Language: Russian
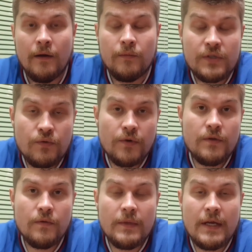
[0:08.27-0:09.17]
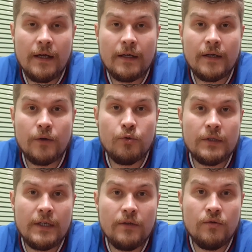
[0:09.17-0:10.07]
Сегодня у меня
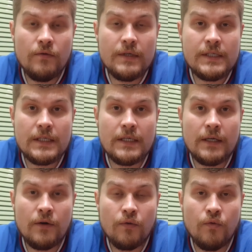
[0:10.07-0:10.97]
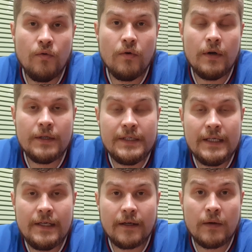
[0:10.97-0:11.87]
короткие новости о
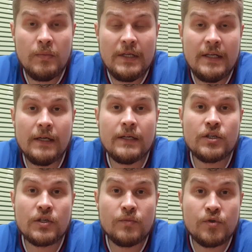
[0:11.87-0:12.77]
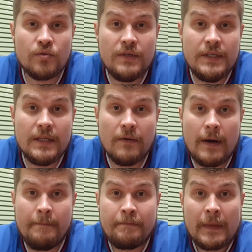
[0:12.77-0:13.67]
деле Рамия
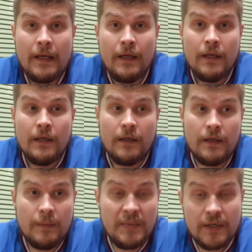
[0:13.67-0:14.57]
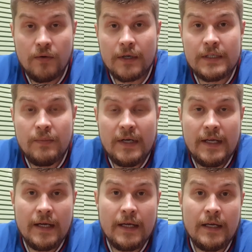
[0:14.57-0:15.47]
Шамсуддинова. 1 э,
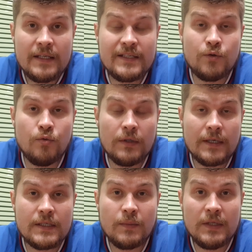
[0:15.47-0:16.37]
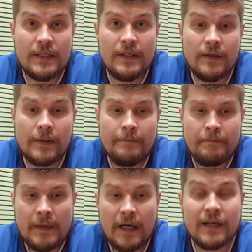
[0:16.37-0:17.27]
октября суд рассмотрел
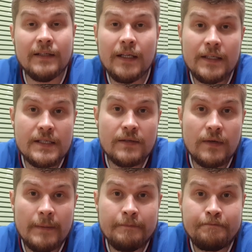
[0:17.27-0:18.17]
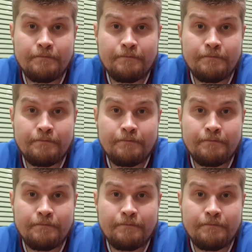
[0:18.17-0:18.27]
ходатайство.